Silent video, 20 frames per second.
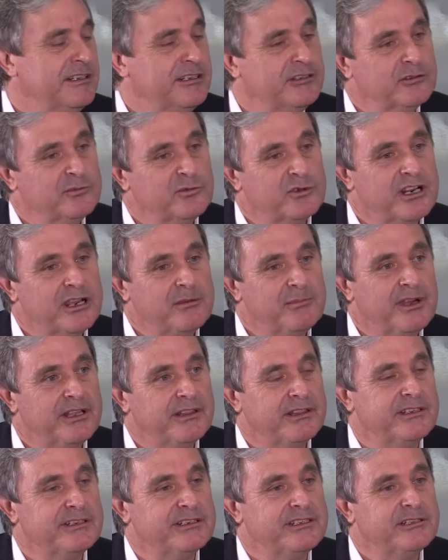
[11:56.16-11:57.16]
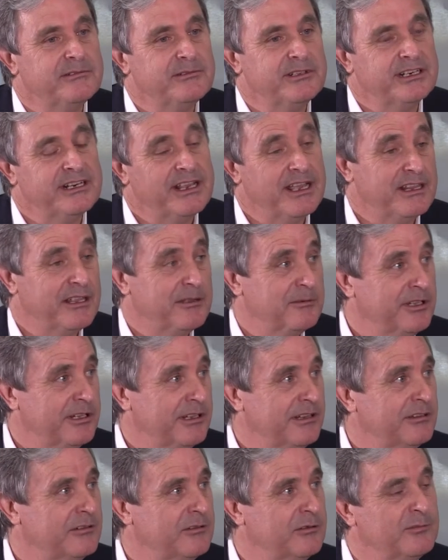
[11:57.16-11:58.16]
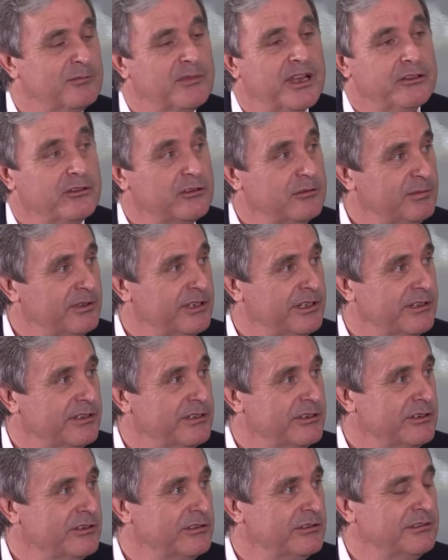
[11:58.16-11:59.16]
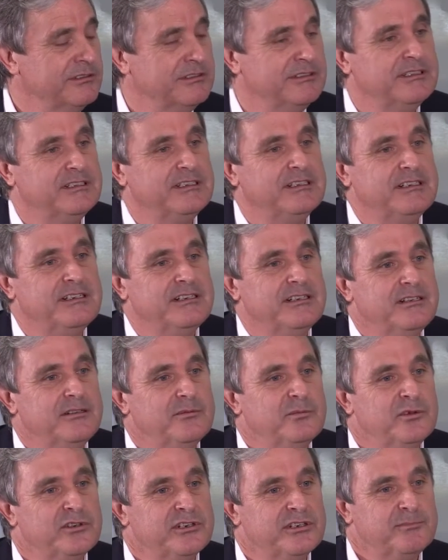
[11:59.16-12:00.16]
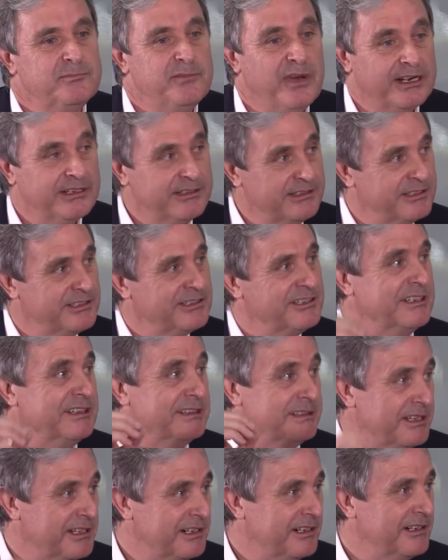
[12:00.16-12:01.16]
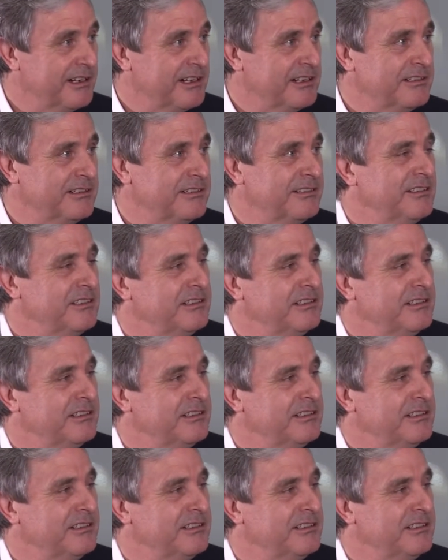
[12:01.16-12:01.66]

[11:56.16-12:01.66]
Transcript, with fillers: y somos capaces de ver cada vez con mayor precisión pues partes internas